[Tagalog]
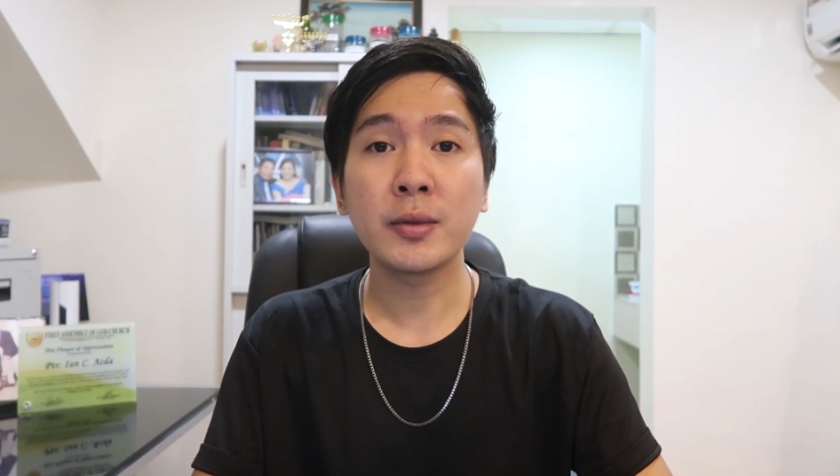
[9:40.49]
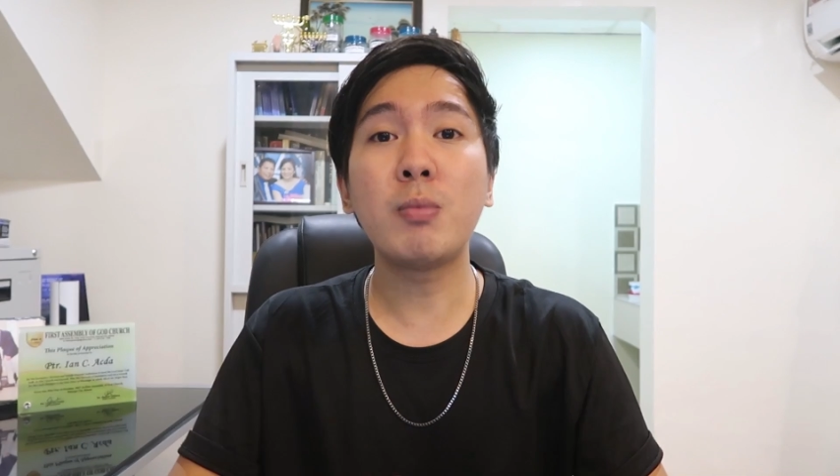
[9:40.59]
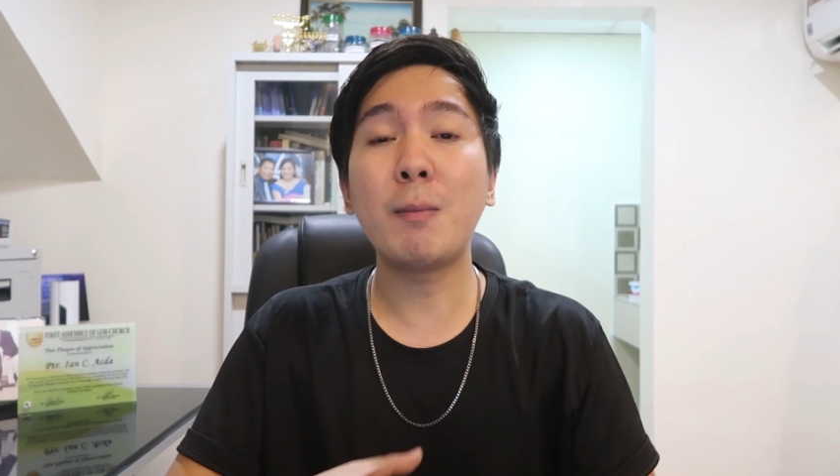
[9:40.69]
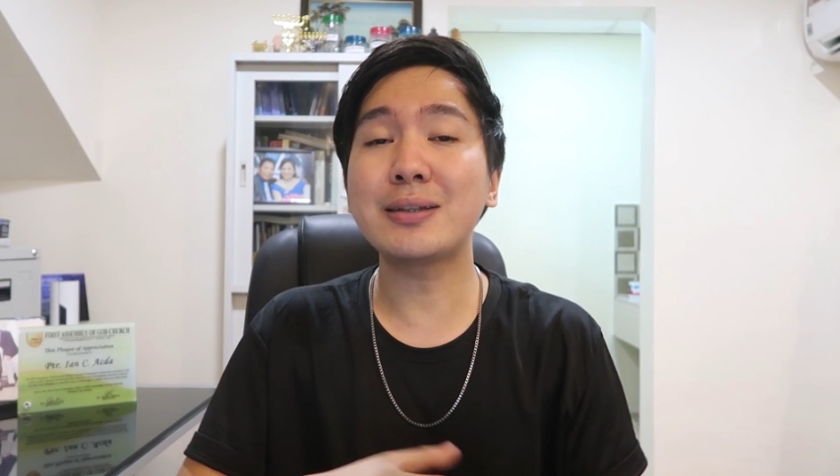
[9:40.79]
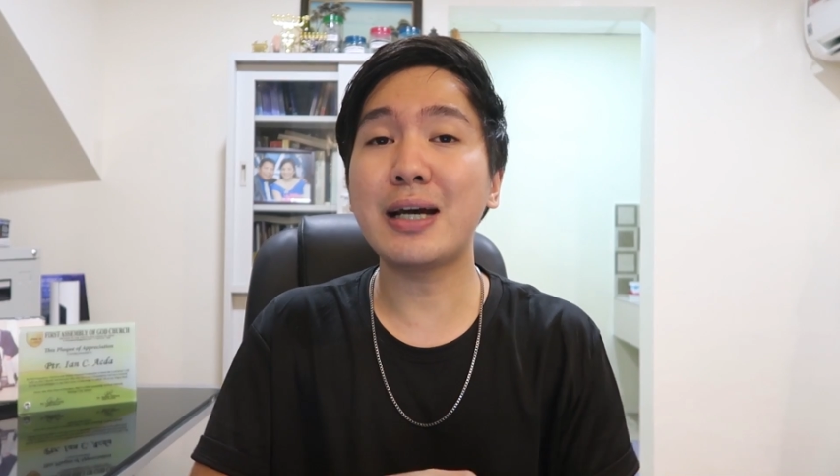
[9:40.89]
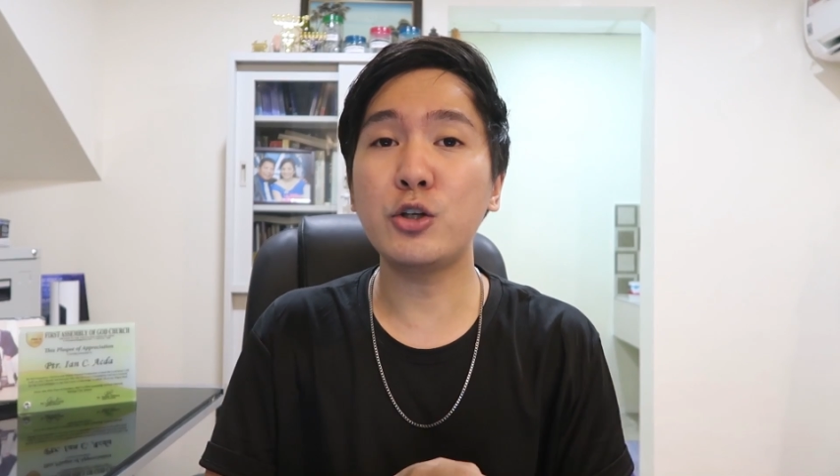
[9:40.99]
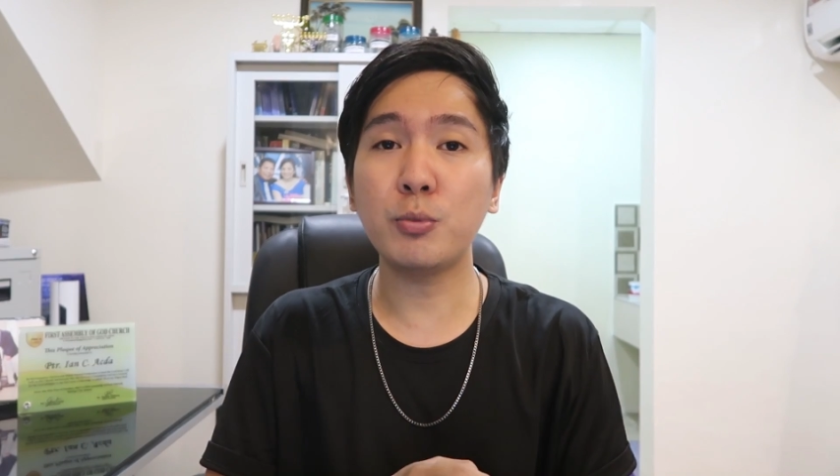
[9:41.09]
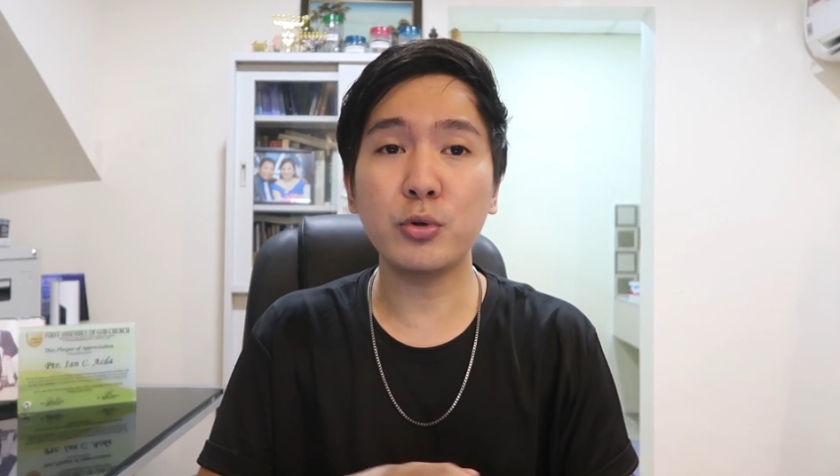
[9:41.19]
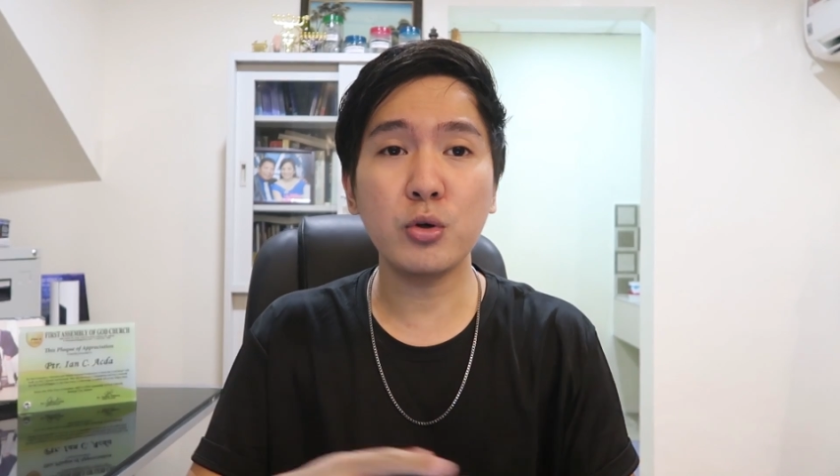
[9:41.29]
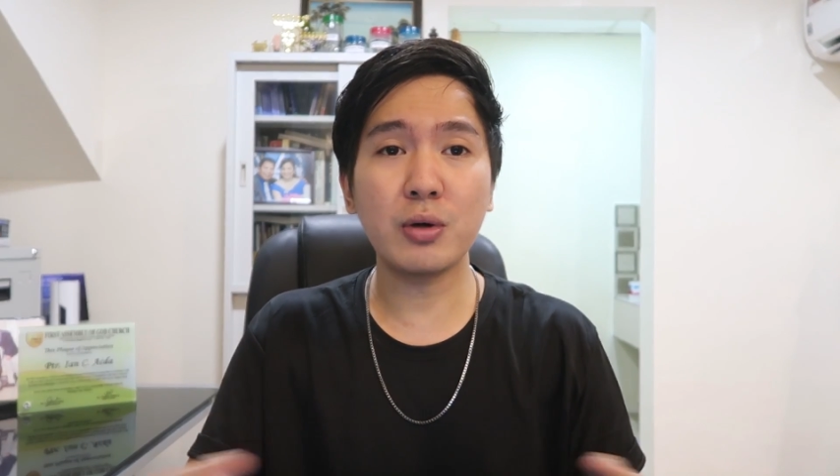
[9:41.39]
Kung
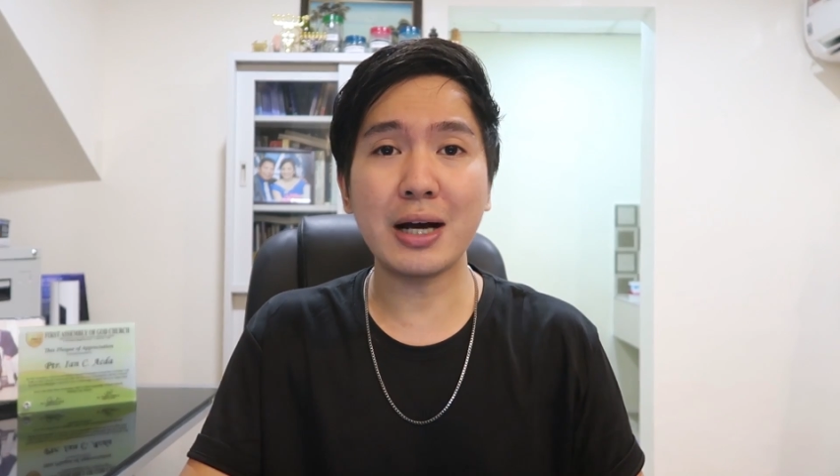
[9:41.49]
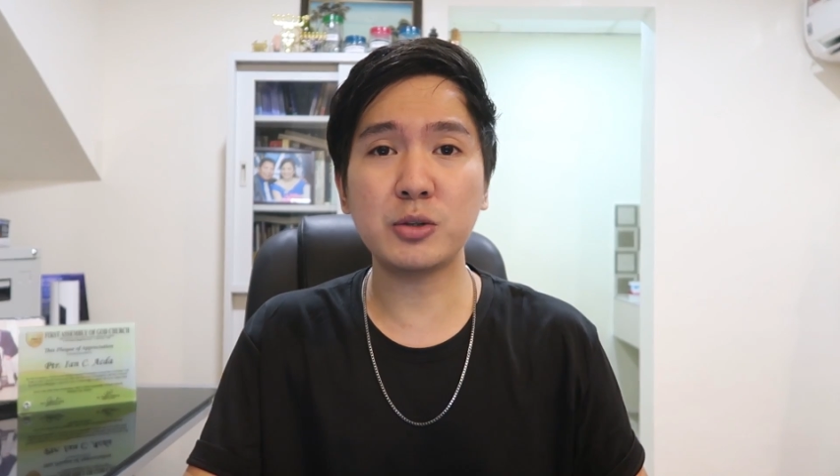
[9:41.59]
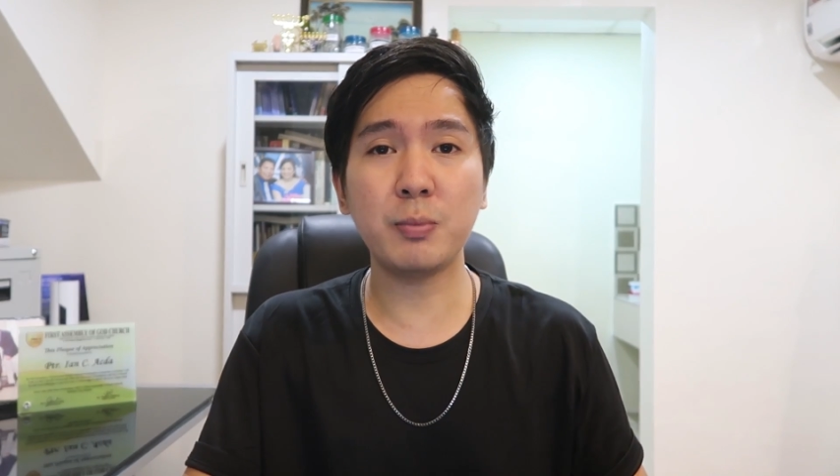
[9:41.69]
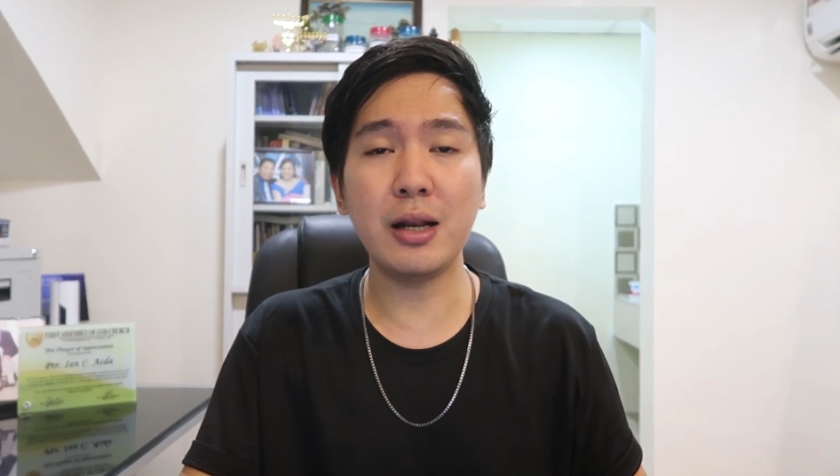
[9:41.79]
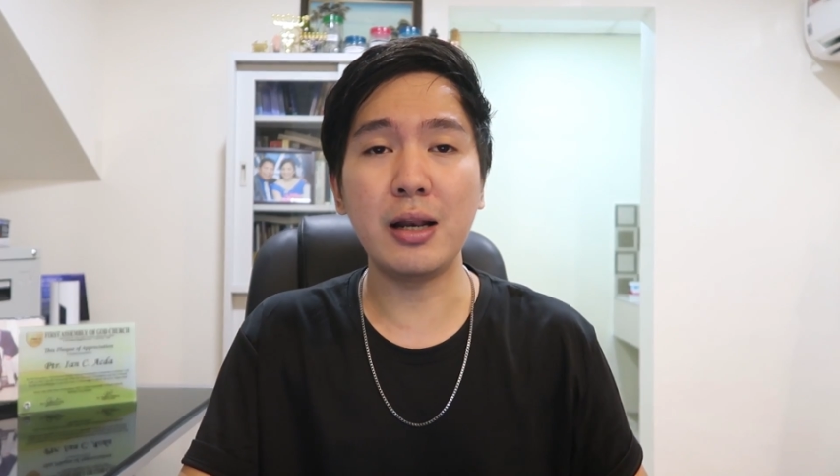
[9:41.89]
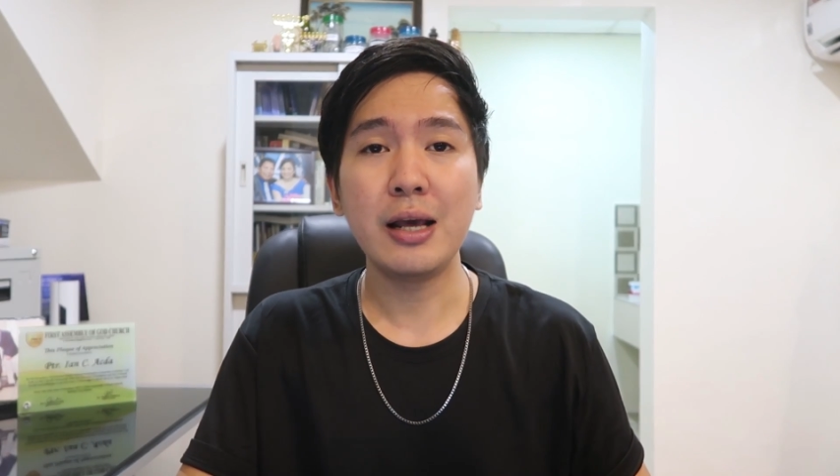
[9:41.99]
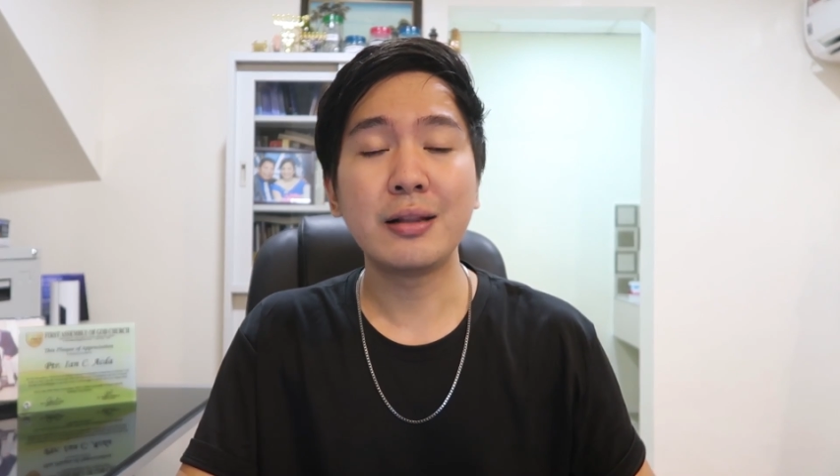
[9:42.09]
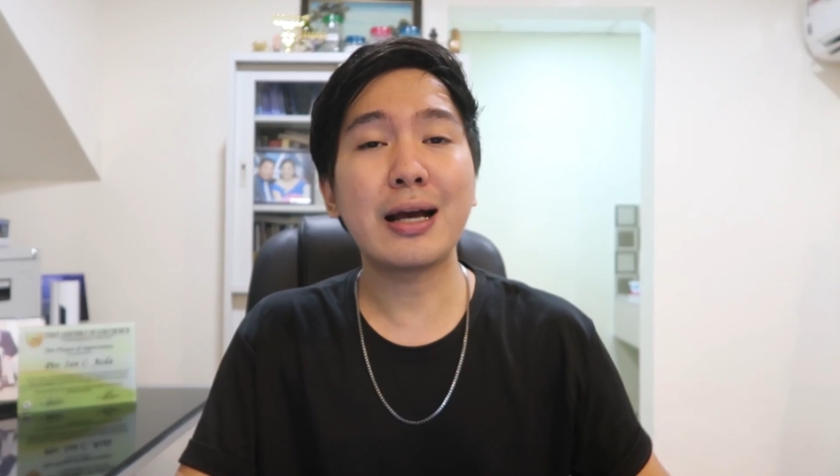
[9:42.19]
babasahin niyo po yung gospel,